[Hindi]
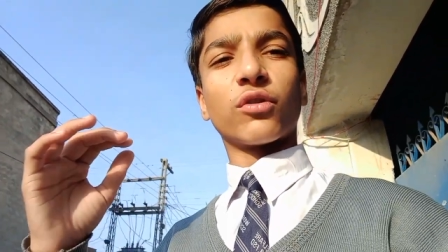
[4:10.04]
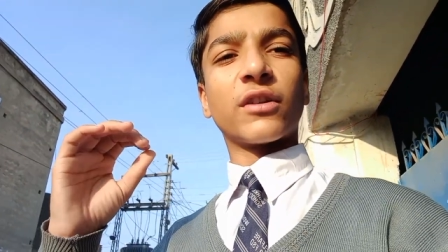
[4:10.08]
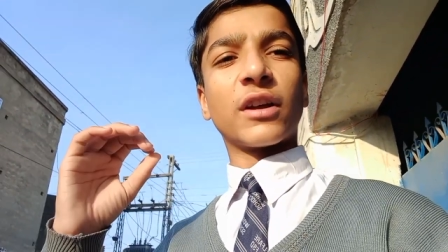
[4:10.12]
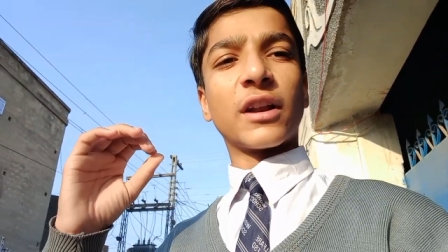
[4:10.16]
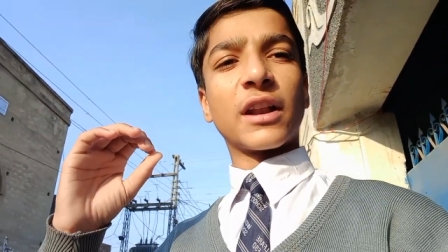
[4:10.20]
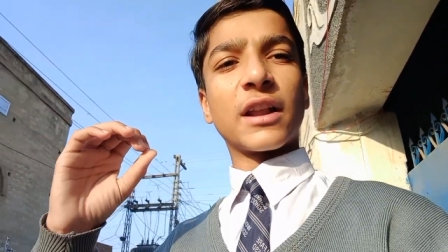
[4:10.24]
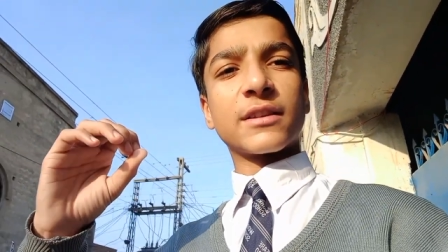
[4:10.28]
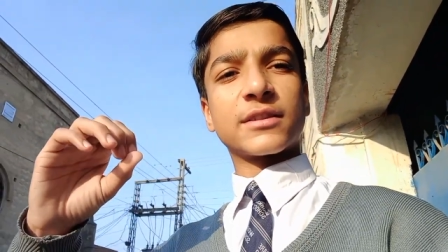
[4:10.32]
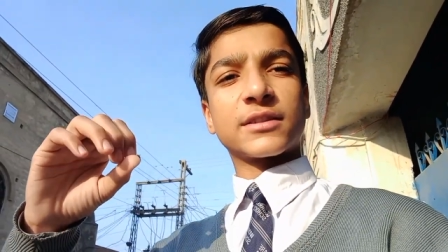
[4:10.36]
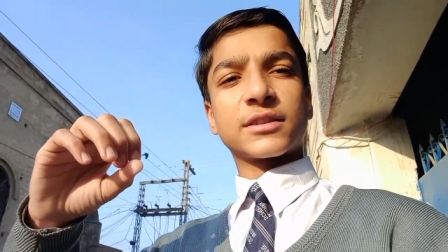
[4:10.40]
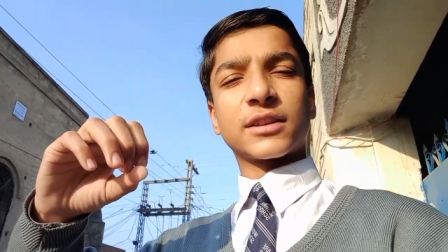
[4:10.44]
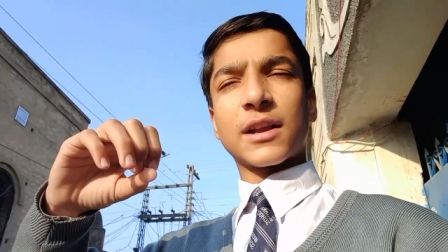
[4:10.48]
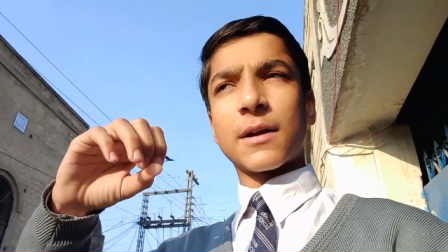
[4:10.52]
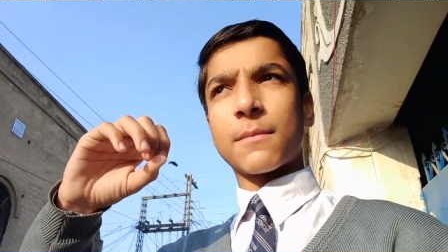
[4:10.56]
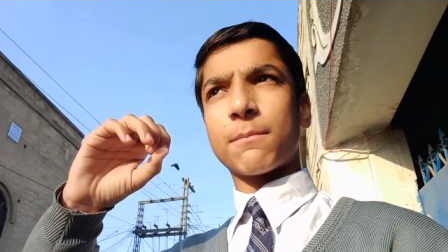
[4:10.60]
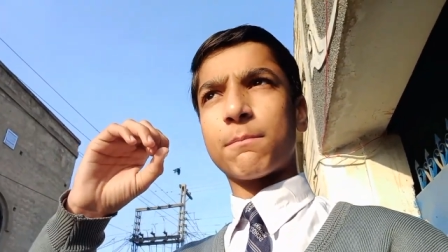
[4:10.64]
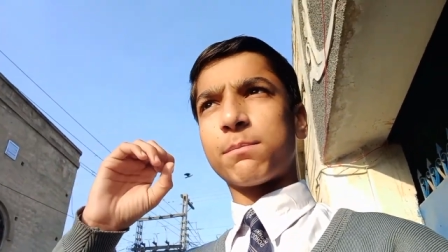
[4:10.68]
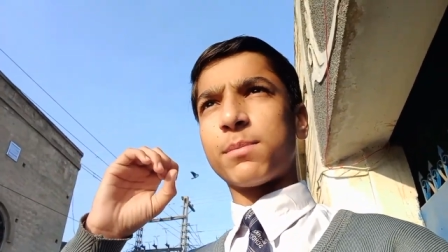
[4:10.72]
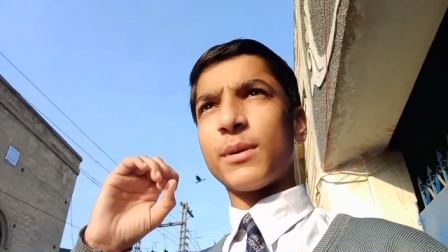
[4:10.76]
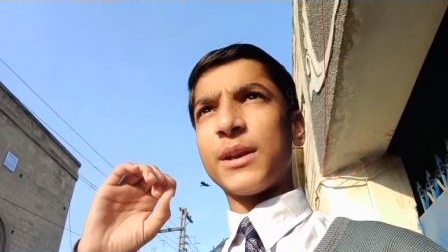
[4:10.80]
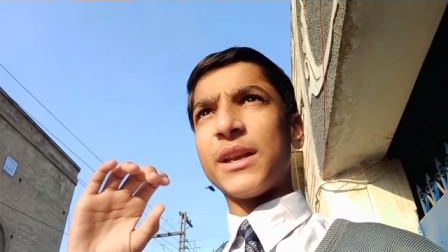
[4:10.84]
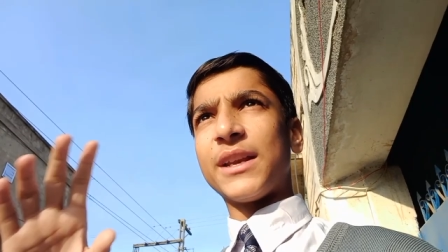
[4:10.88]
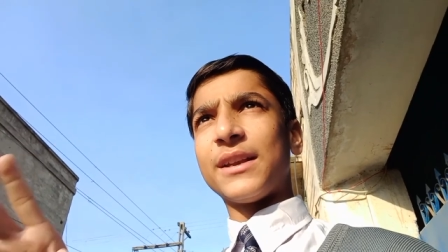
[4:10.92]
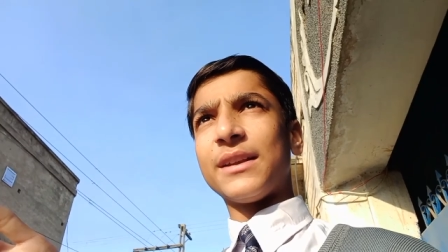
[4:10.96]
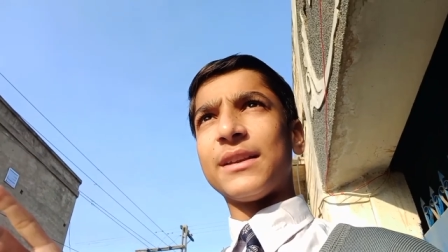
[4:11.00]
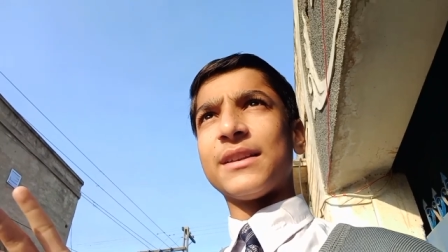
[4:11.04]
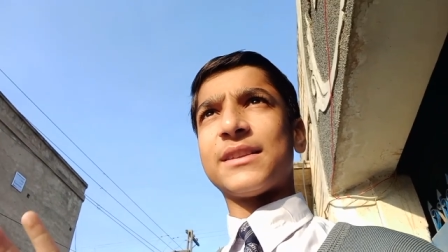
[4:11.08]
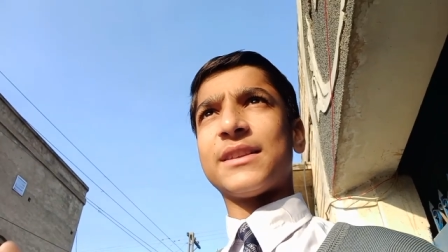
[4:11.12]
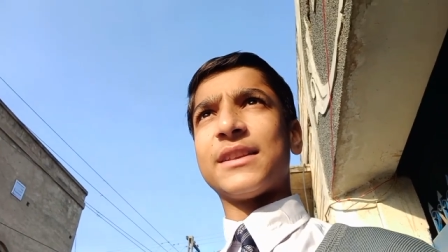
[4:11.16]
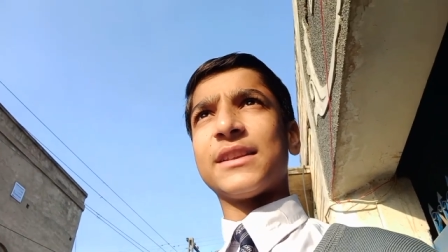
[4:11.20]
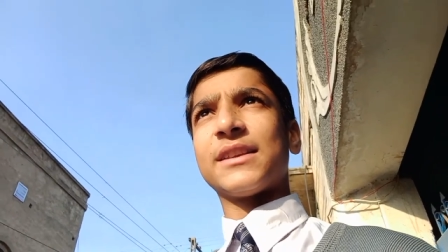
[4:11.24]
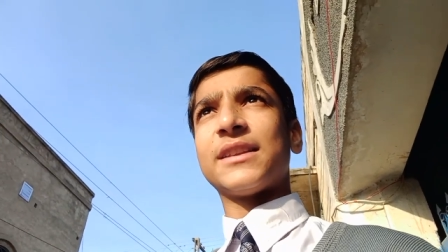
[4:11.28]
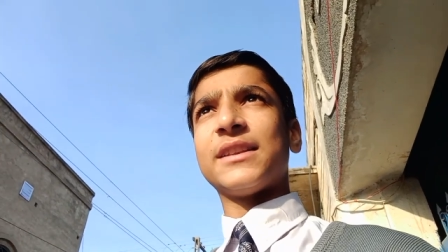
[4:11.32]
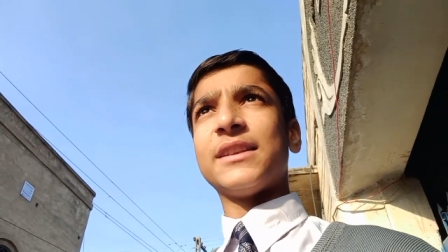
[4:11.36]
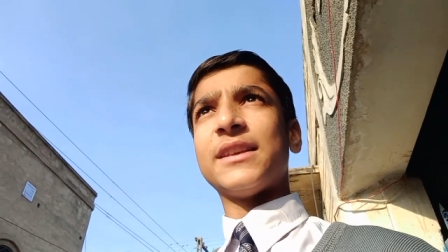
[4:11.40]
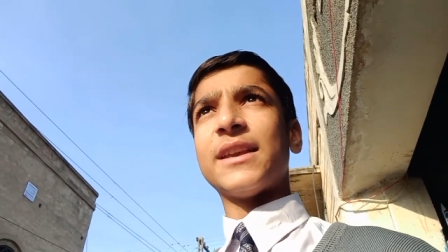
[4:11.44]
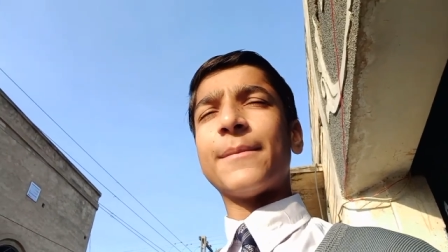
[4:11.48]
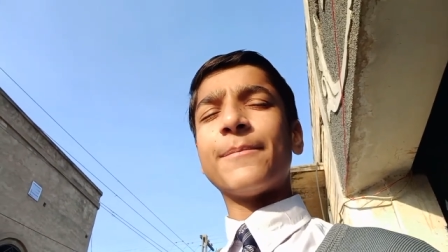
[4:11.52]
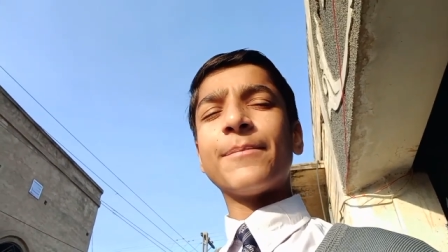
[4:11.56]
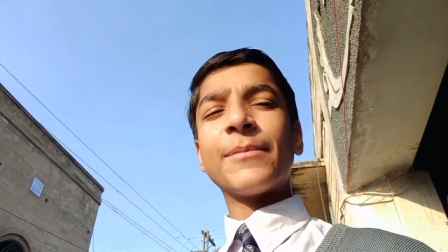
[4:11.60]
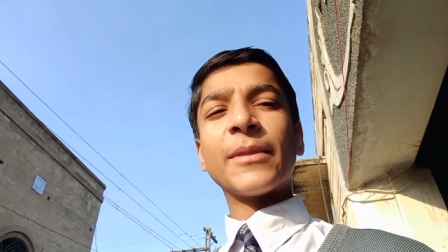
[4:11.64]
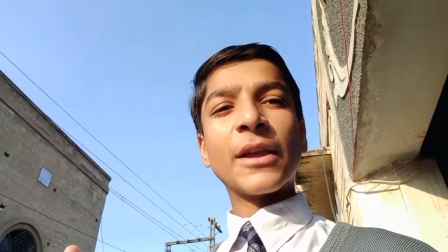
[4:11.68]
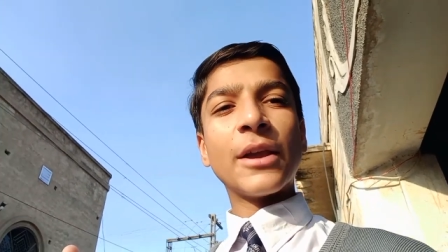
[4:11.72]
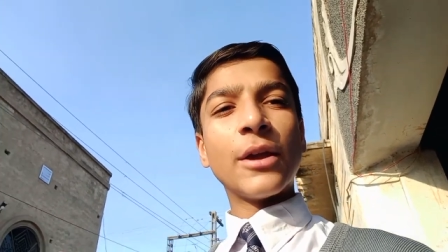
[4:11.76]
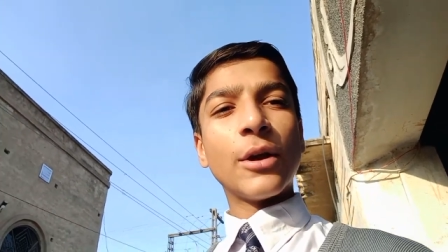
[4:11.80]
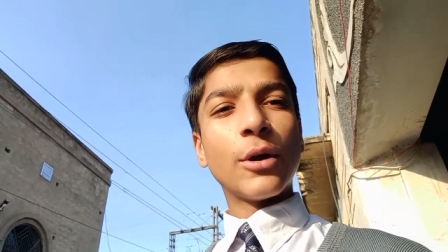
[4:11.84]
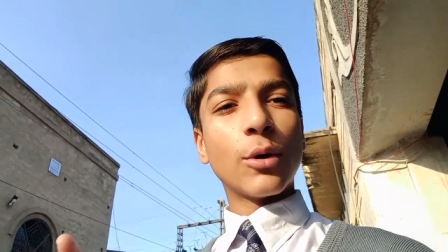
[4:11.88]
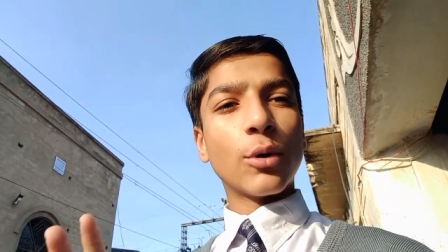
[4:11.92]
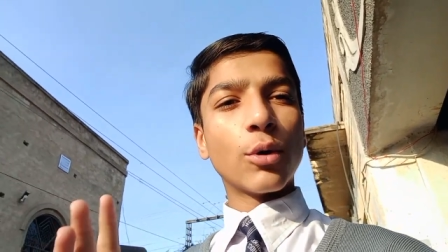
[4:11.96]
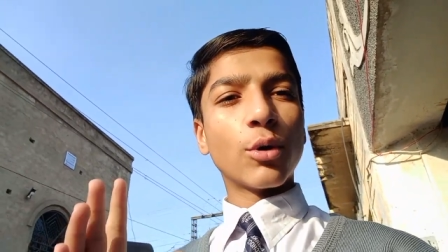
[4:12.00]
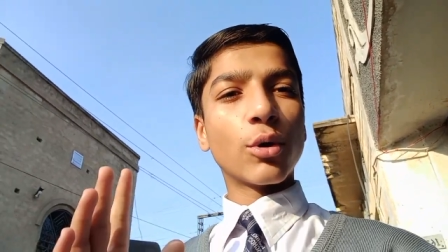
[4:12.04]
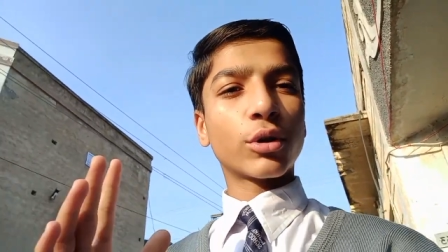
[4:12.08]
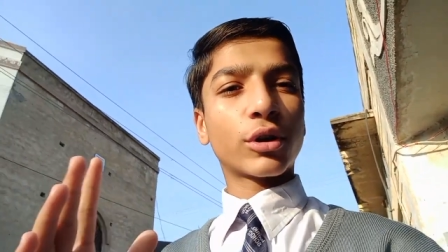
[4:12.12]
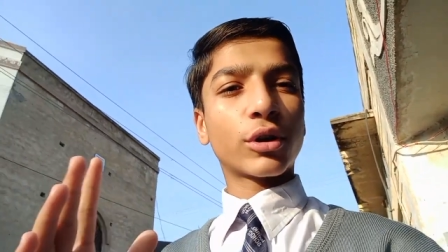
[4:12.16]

करना कम्प्लीटली सीख लिया और